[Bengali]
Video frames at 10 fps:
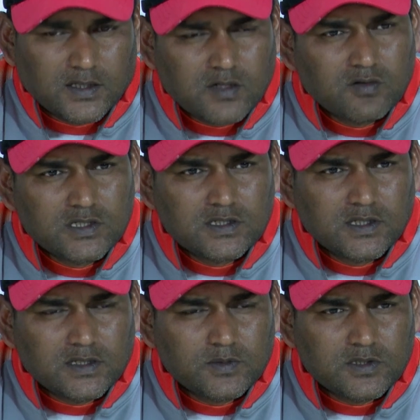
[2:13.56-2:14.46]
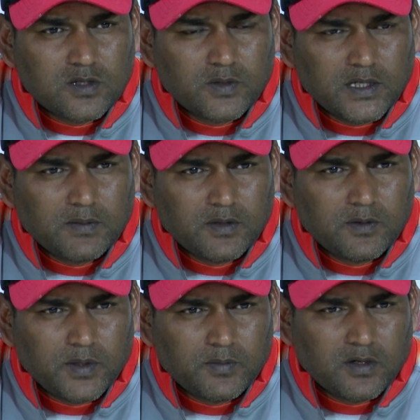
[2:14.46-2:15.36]
আশা করতেছি নেক্সট ম্যাচে সবাইকে
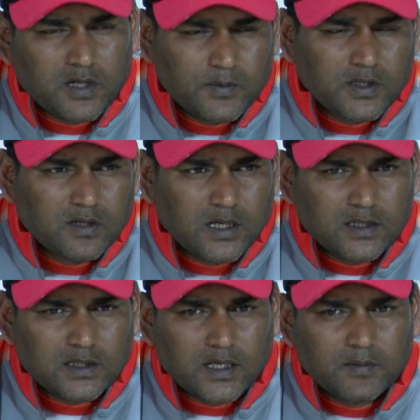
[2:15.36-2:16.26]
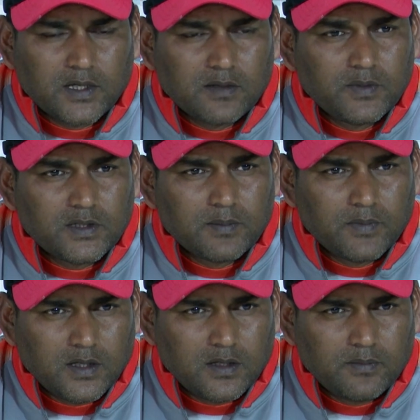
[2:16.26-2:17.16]
অ্যাভেলেবেল পাবো কারণ আমাদের আগামীকাল
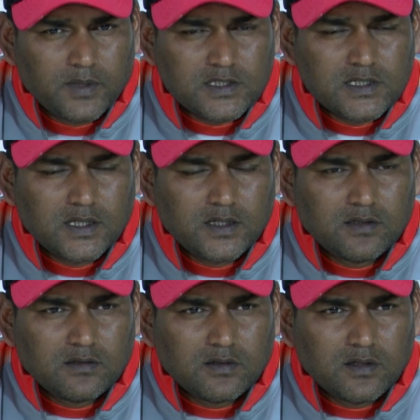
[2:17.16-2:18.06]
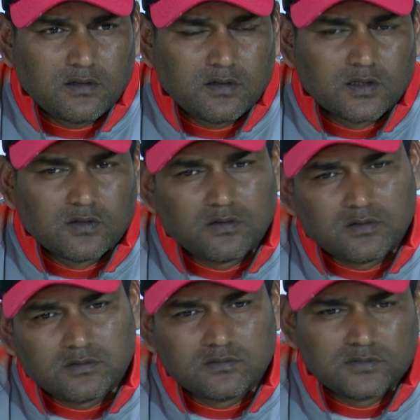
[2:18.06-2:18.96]
ম্যাচ নেই হয়তো
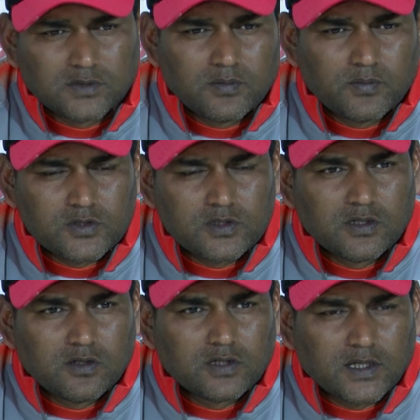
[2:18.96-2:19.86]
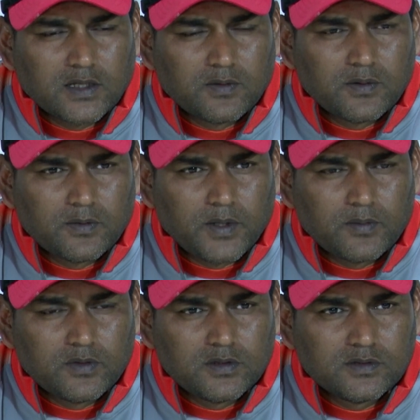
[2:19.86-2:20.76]
পরশু দিন হয়তো তাকে অ্যাভেলেবেল
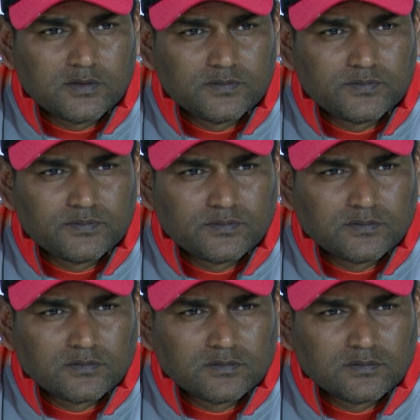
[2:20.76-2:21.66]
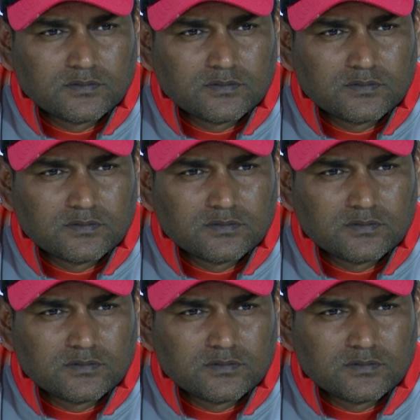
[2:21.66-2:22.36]
পাবো ব্যাটিং থেকে আপনি বলছেন